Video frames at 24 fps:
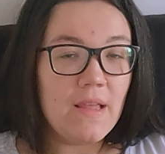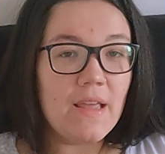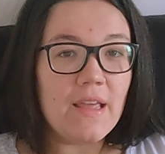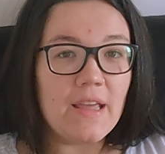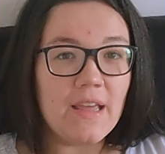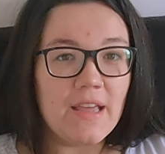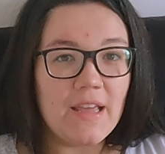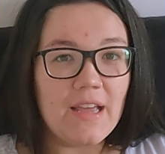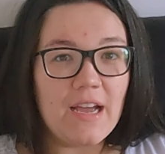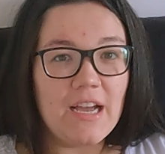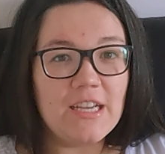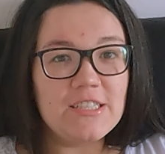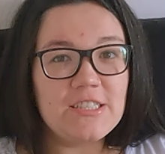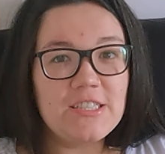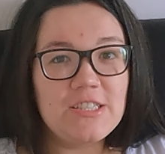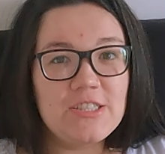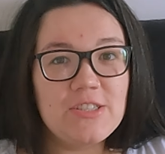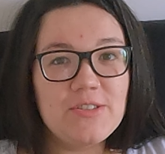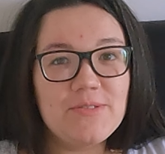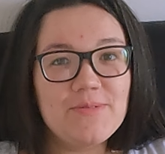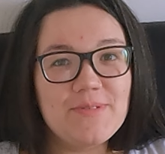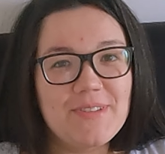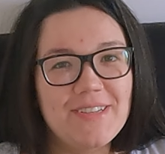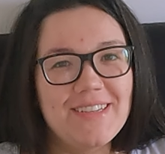É, a
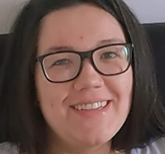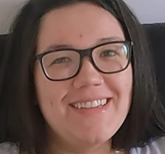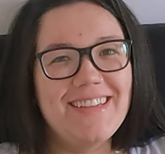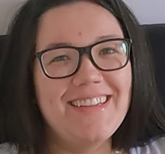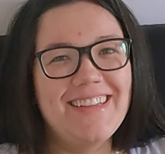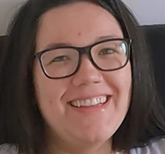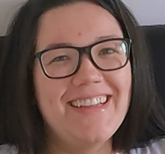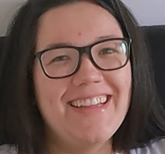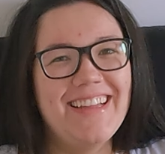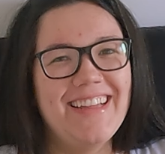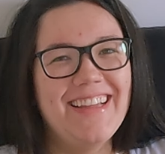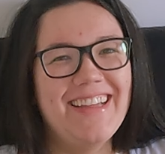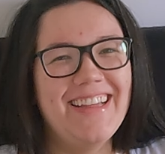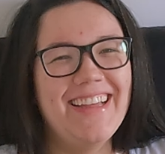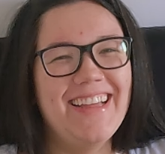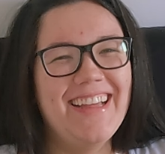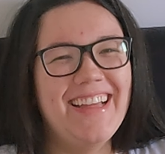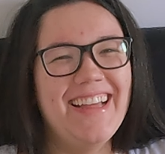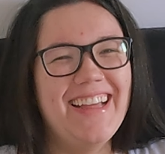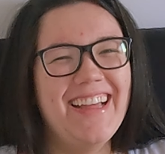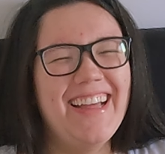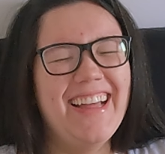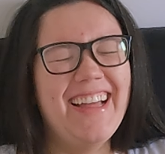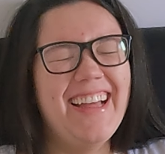gente...
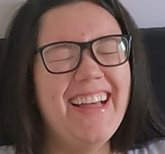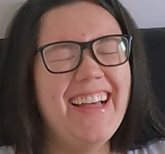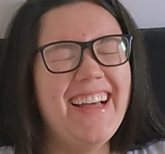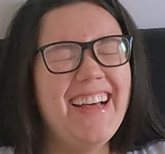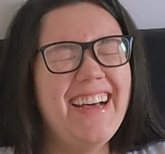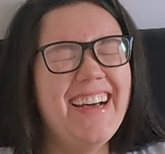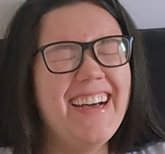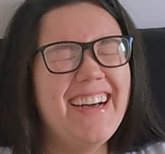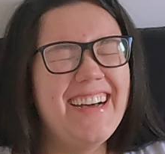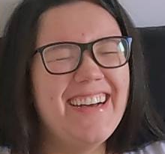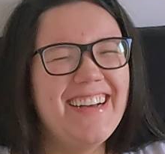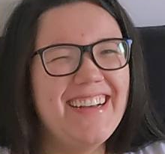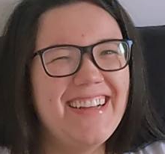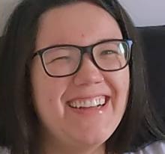né?